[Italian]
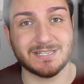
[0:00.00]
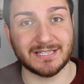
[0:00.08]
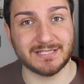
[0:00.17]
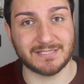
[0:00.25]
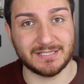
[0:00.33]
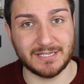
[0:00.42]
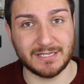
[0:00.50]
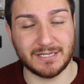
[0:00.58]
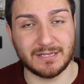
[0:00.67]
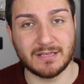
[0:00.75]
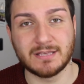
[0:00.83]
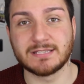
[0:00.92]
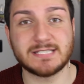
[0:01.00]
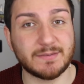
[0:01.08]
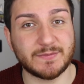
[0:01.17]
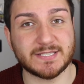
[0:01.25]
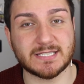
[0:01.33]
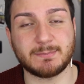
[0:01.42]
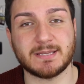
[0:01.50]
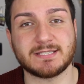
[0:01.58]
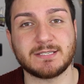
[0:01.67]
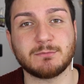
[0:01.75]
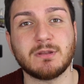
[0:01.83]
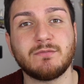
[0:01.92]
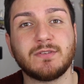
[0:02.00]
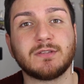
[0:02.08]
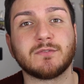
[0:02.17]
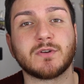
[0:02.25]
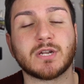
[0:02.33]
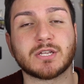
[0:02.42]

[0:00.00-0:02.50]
Cristini. Se vi siete persi quel video ve lo